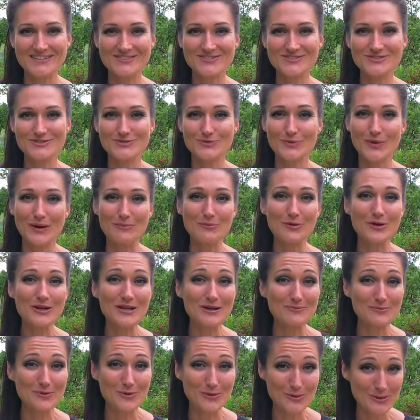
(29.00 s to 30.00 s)
Und zwar mache
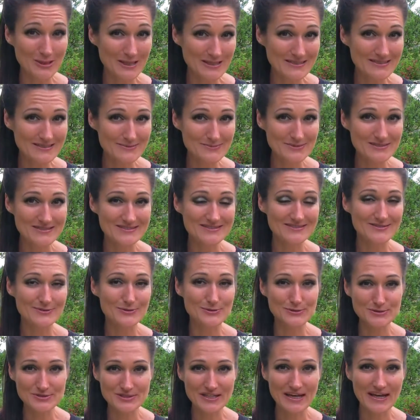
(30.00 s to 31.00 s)
ich am allerliebsten
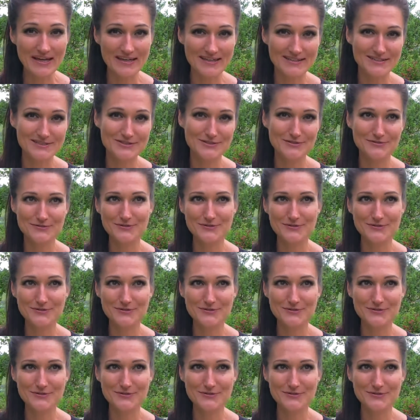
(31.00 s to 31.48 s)
österreichische